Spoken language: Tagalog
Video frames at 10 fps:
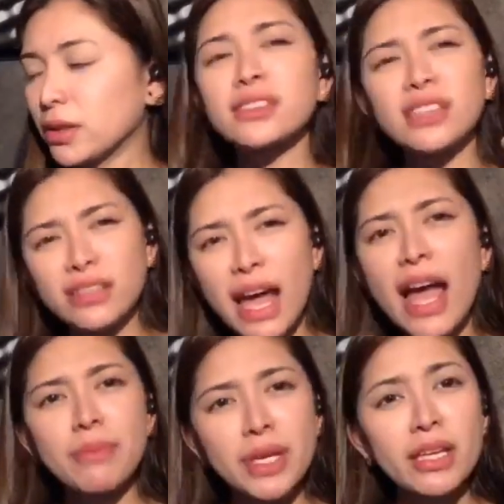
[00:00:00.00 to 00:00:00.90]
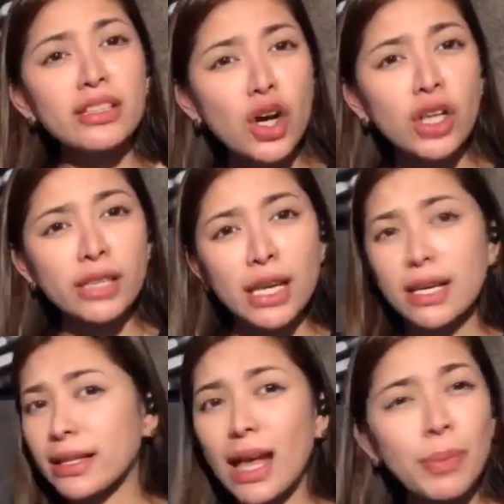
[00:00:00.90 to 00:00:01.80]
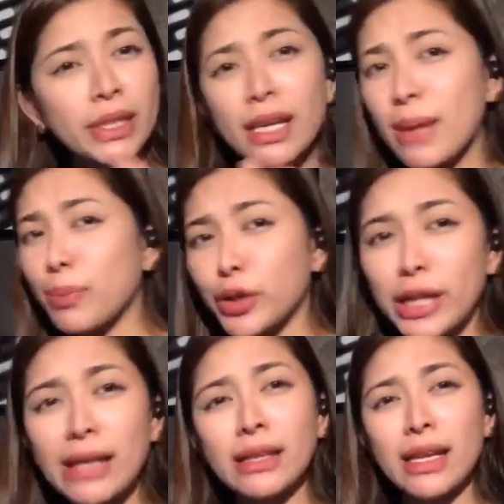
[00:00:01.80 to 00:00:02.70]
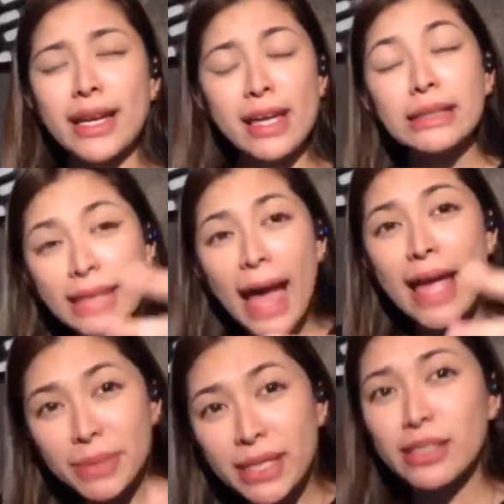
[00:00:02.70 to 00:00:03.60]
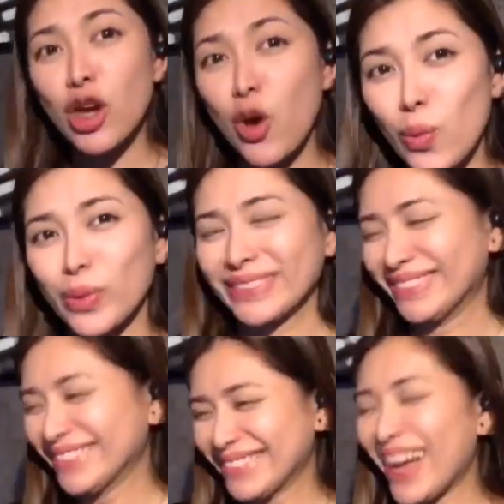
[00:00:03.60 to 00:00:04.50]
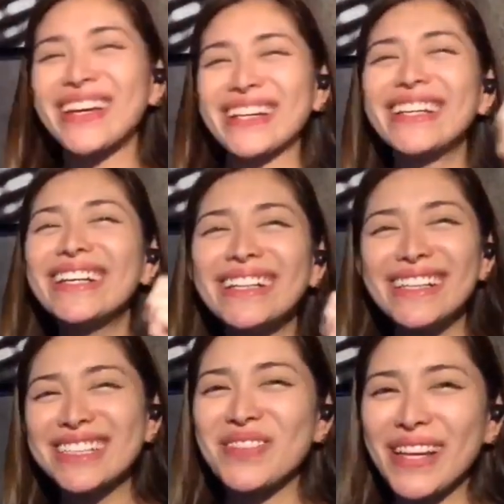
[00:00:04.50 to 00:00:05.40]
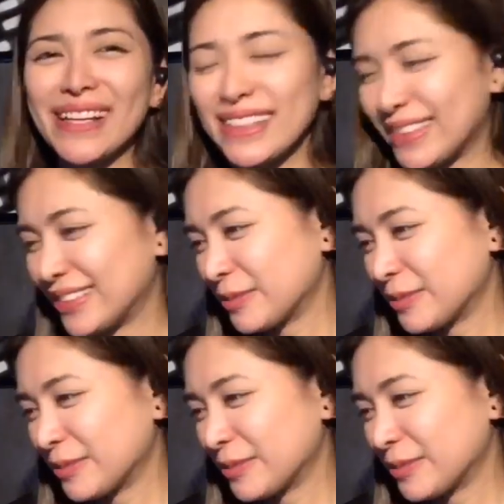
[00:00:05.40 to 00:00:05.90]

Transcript: Sa timing yon talaga. Dapat talaga, importante talaga yung timing, yo. Okay, let's play again.